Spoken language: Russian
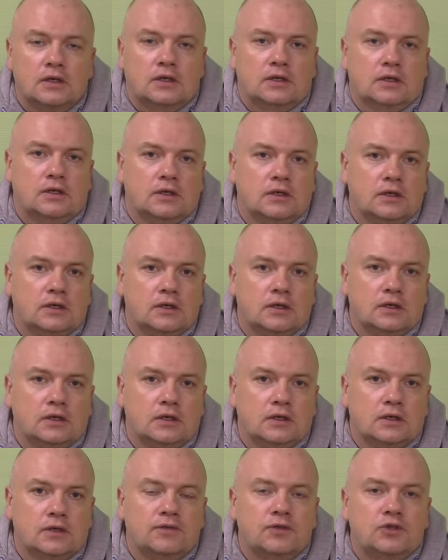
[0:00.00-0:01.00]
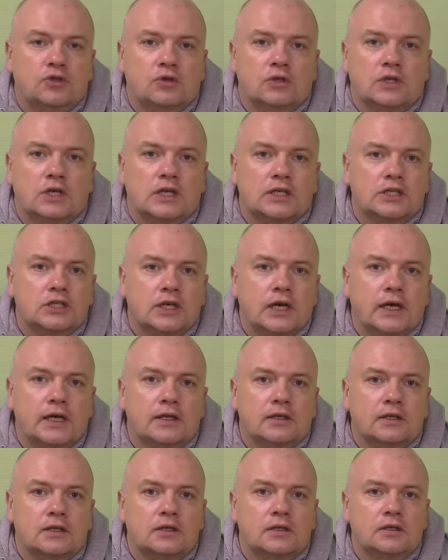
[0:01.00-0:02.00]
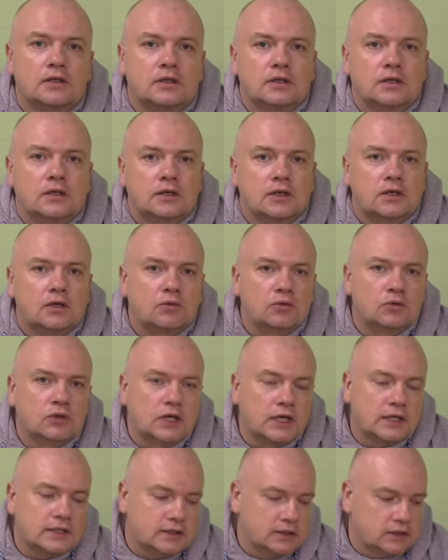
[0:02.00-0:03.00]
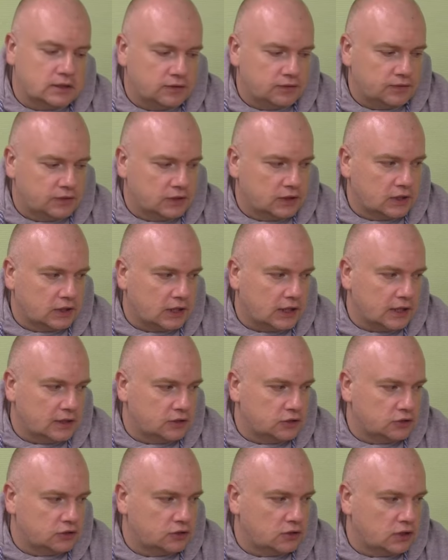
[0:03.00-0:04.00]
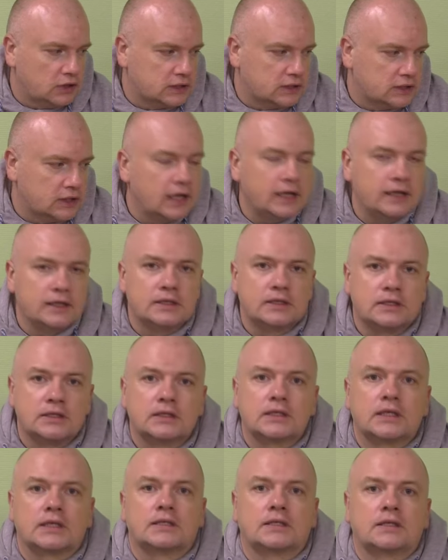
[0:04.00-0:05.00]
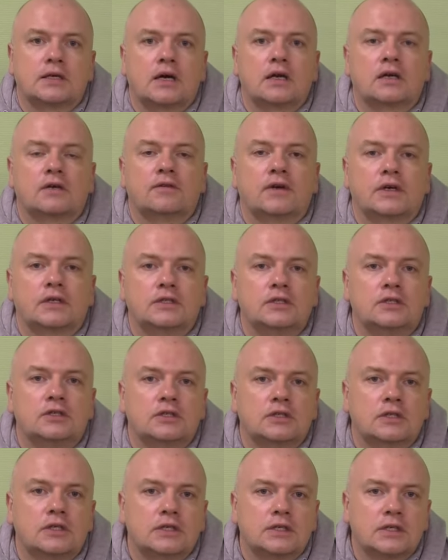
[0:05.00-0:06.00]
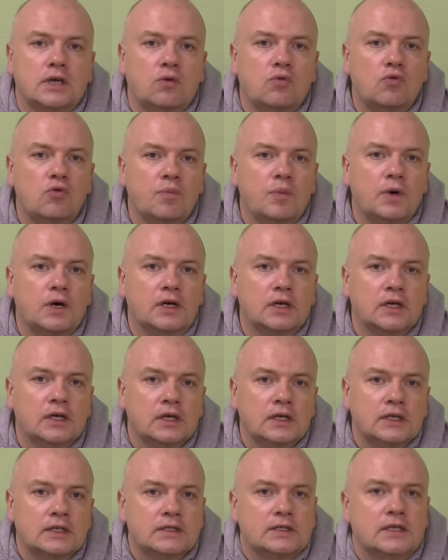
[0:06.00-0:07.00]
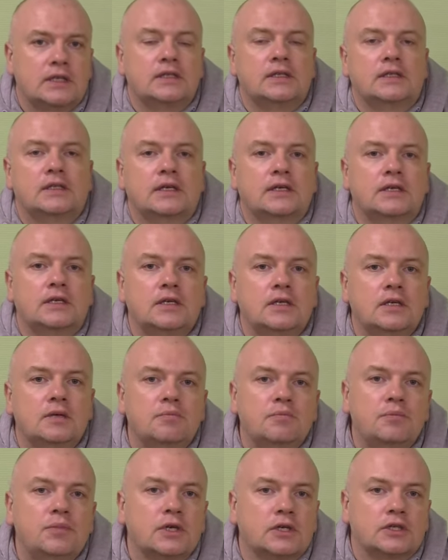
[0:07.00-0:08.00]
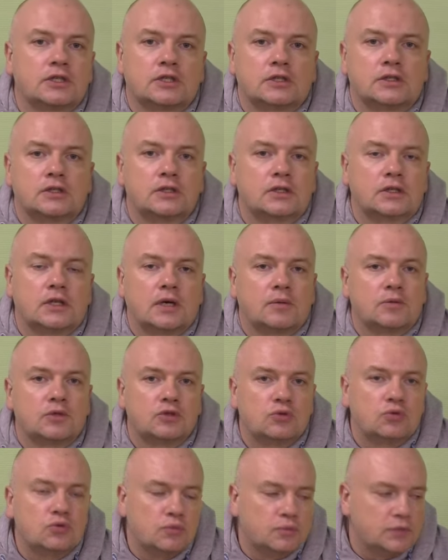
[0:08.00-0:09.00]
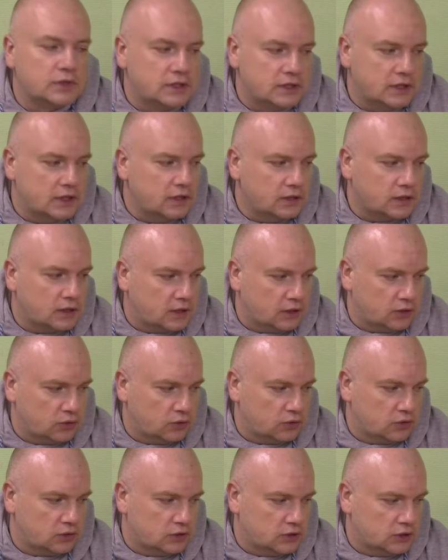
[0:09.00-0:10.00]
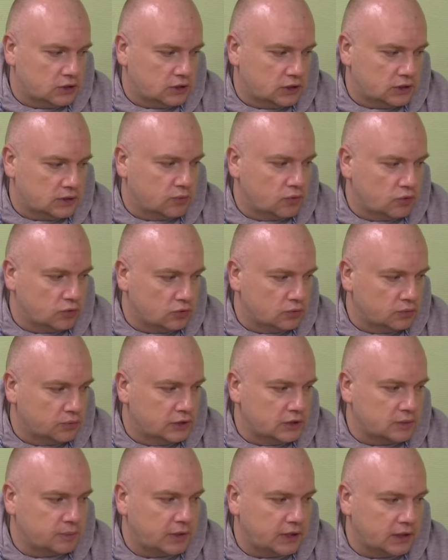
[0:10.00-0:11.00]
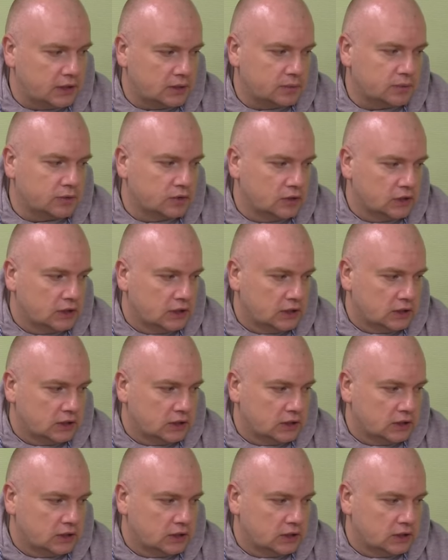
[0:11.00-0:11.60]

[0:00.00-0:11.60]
Э, все дорожает, э, у нас эти федера еще остались со старых фактически закупок за не такие бешеные там суммы денег, которые сейчас могут быть. Поэтому